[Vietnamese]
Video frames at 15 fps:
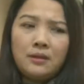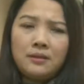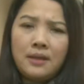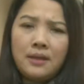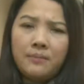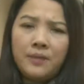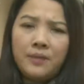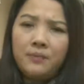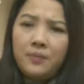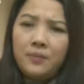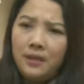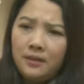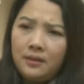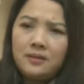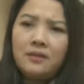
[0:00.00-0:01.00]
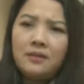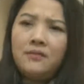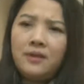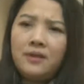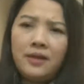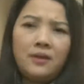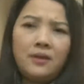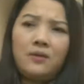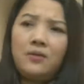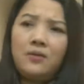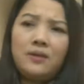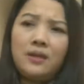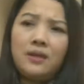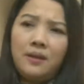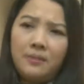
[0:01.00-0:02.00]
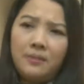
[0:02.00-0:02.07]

giảm thấp nhất cái chi phí cái đó nó có thể làm